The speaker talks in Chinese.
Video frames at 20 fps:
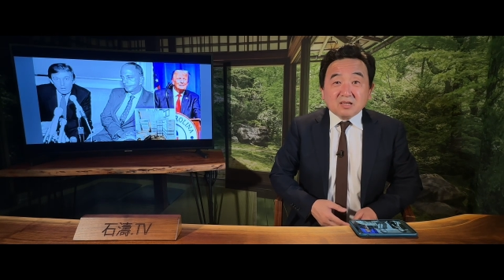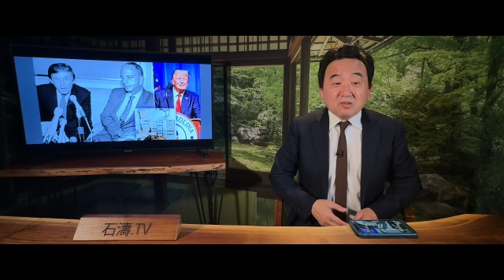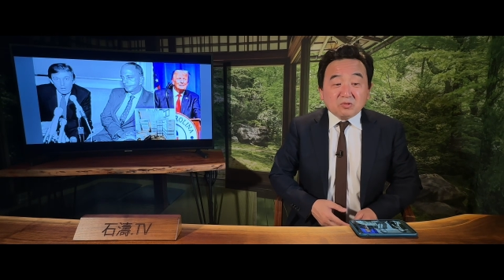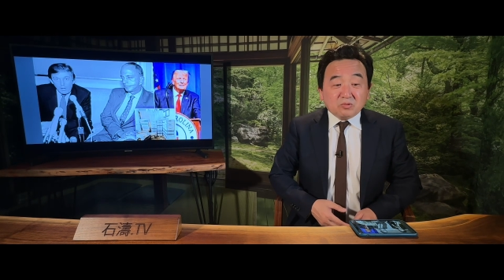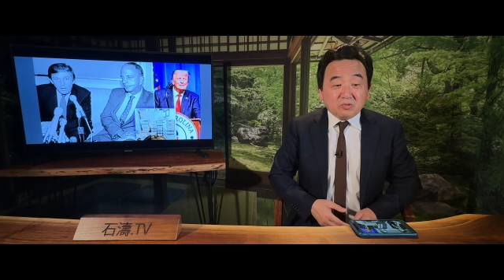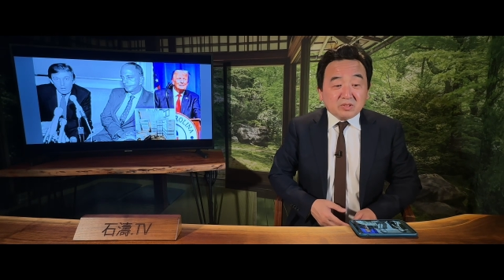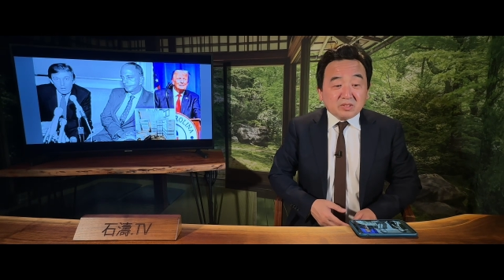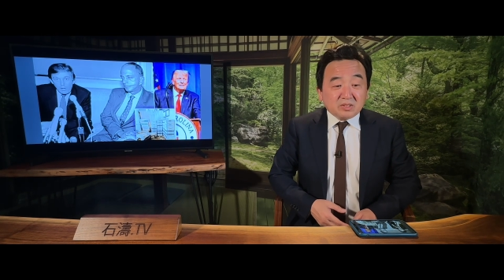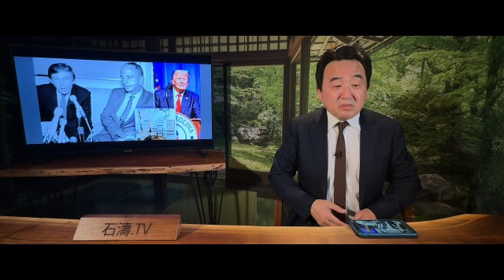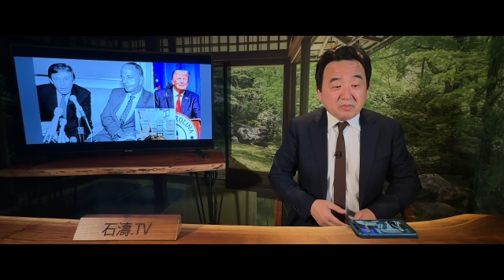个
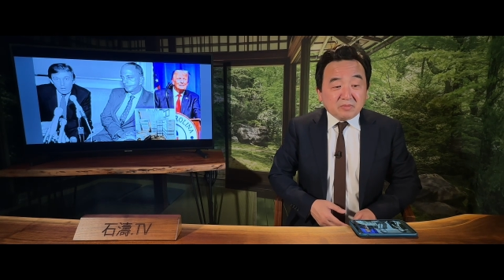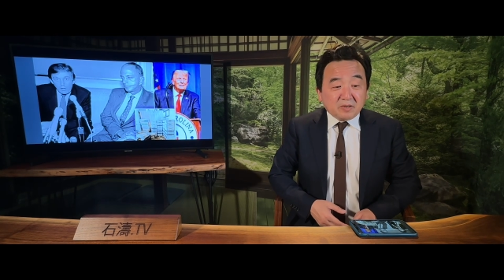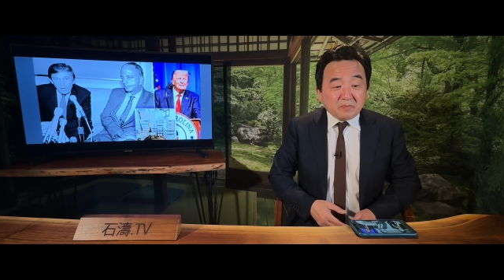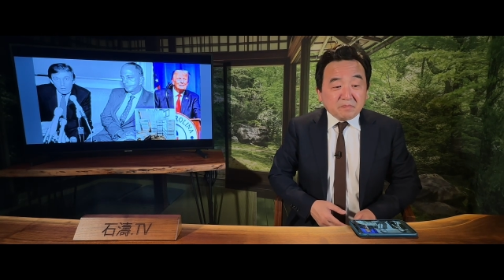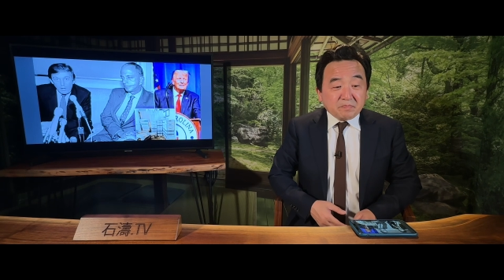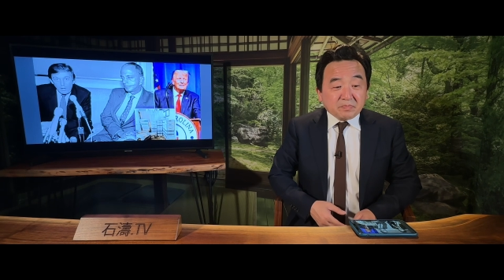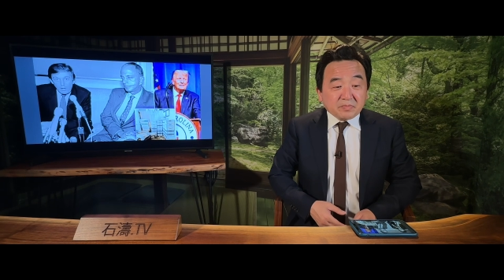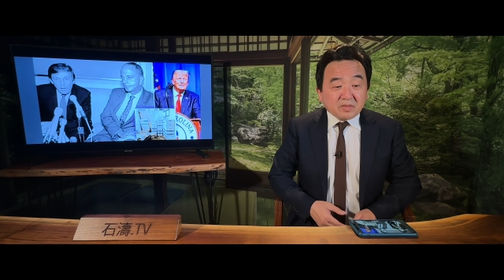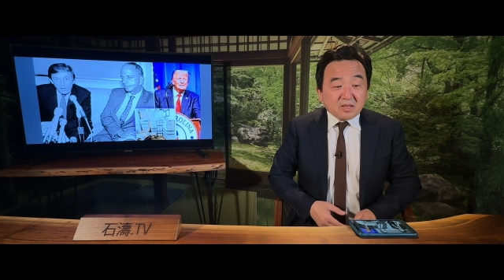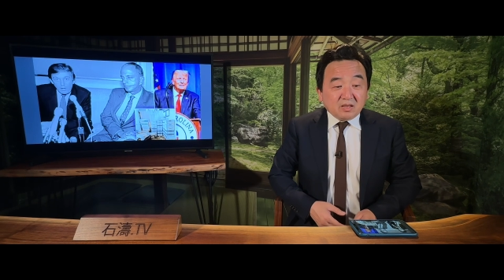律师嘛，
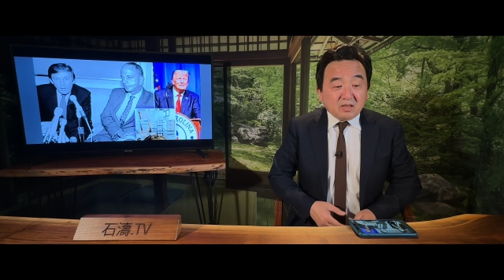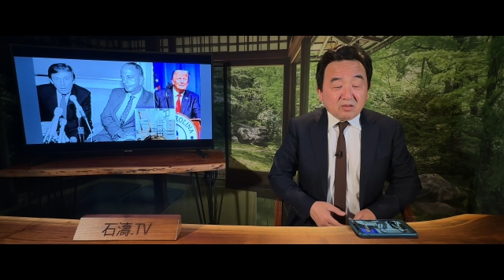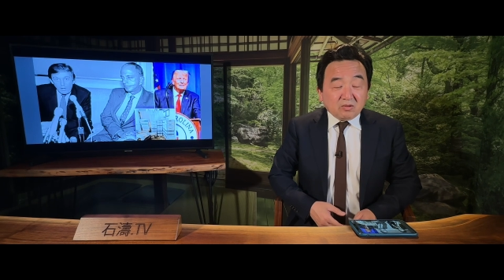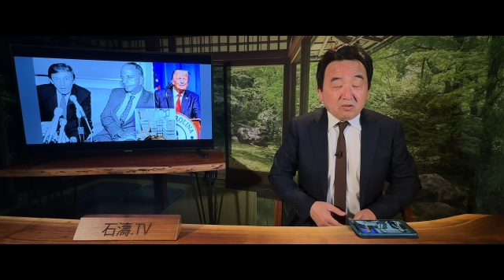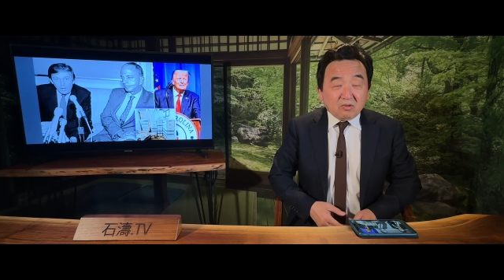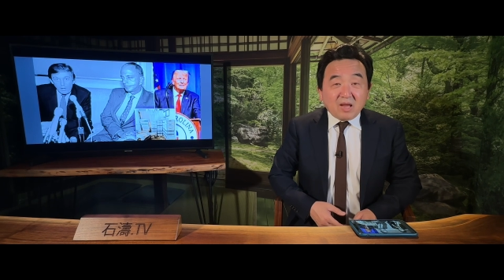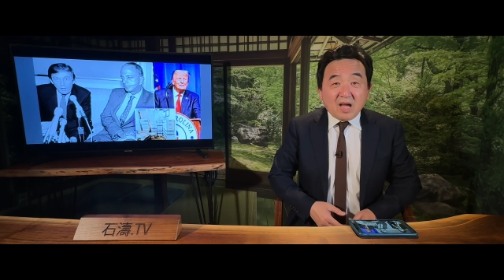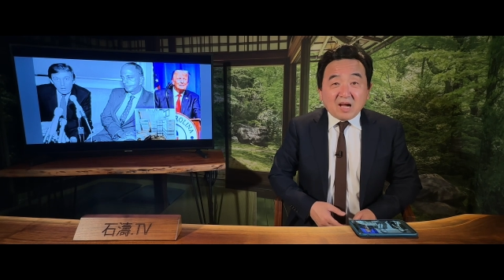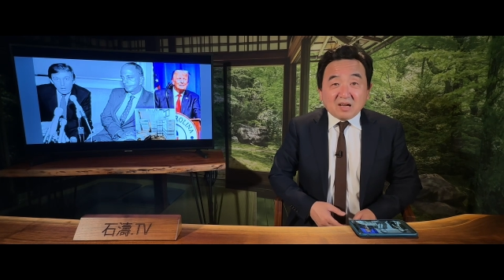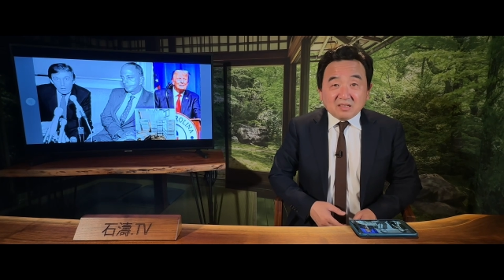
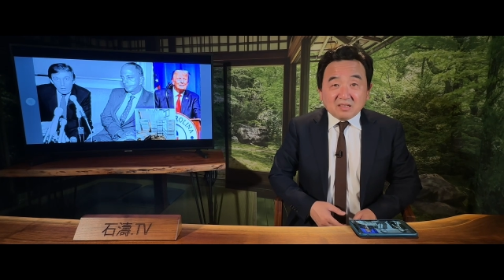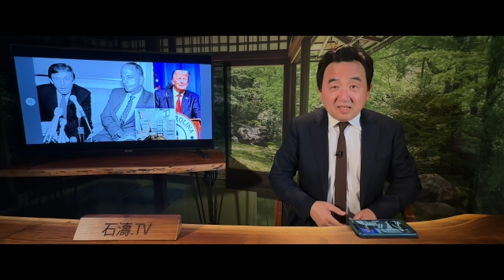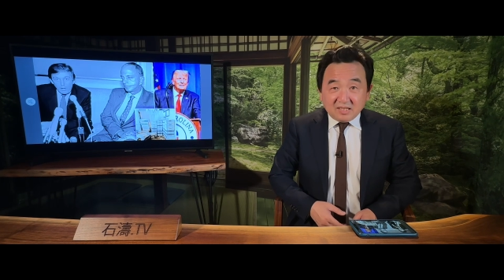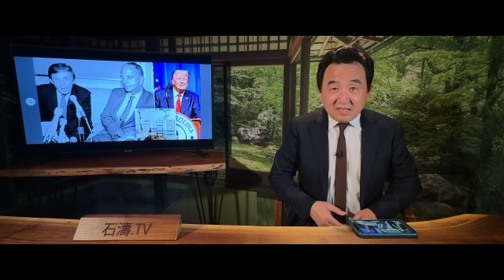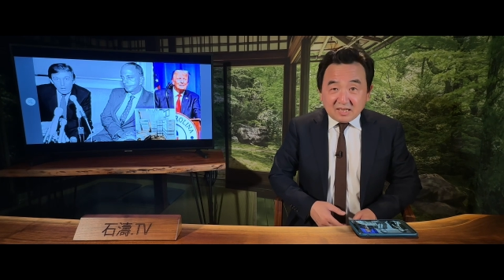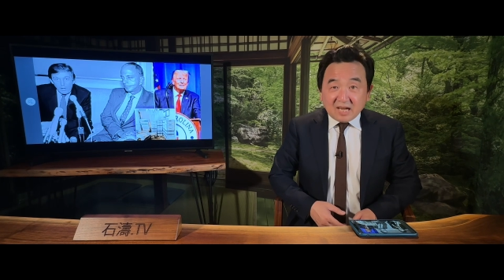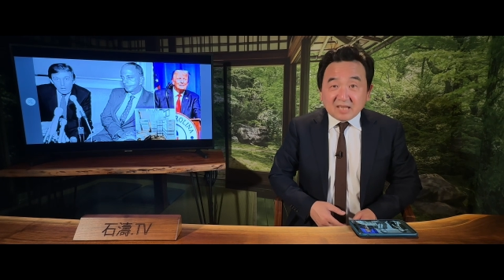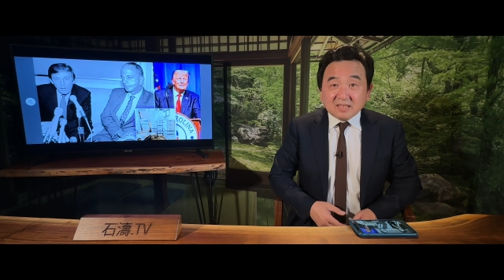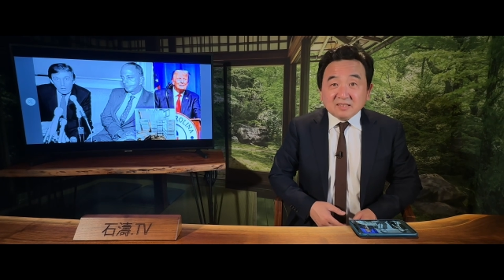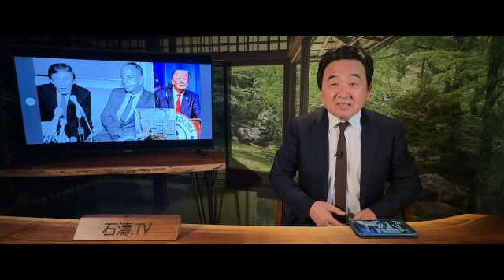有两个离
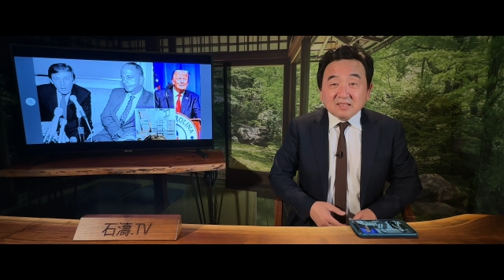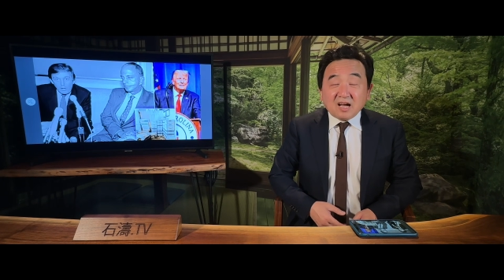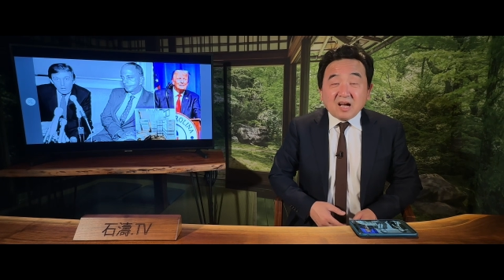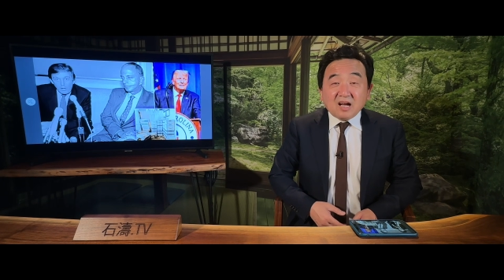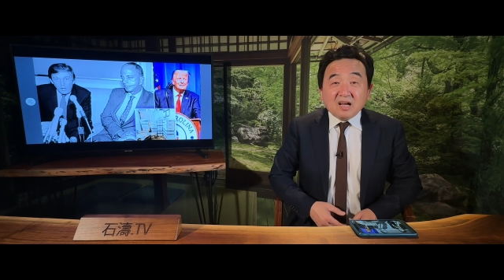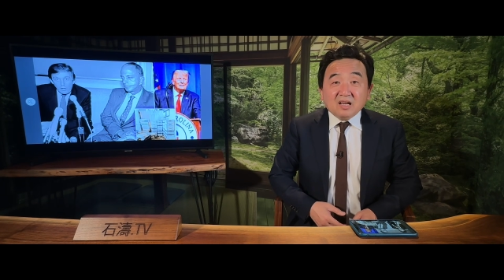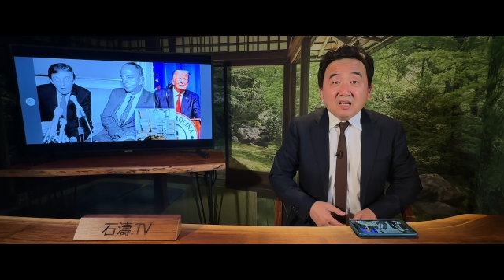开了他。